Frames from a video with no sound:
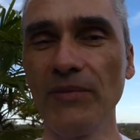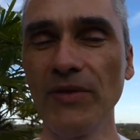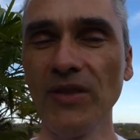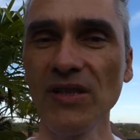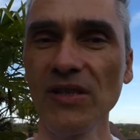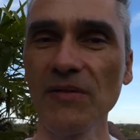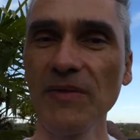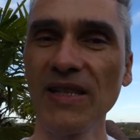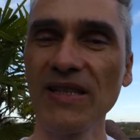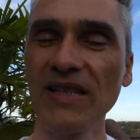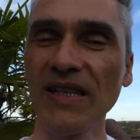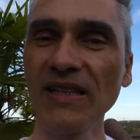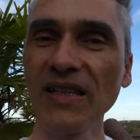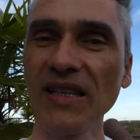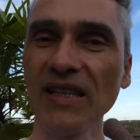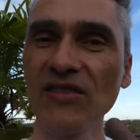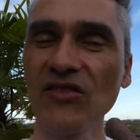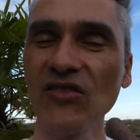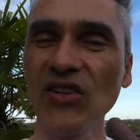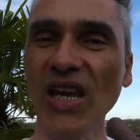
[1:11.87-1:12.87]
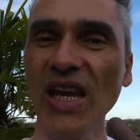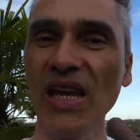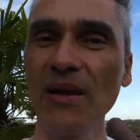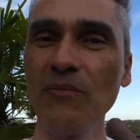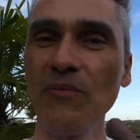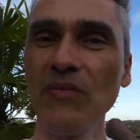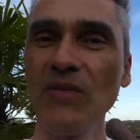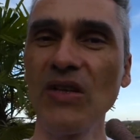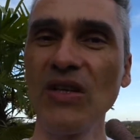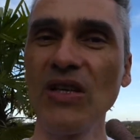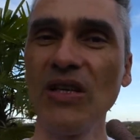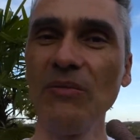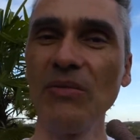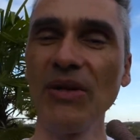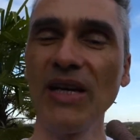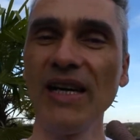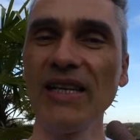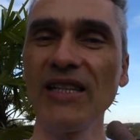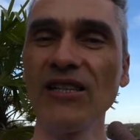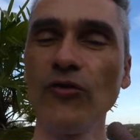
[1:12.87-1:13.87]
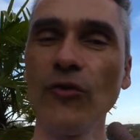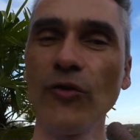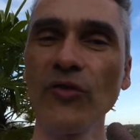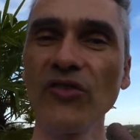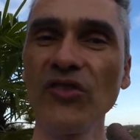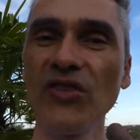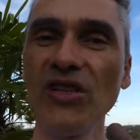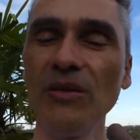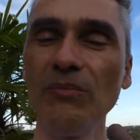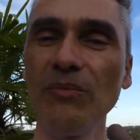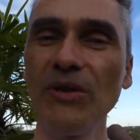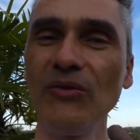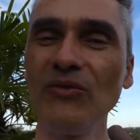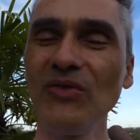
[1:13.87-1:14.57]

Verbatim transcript: Ne? Das wäre das andere Extrem im Bereich Non-Keeper.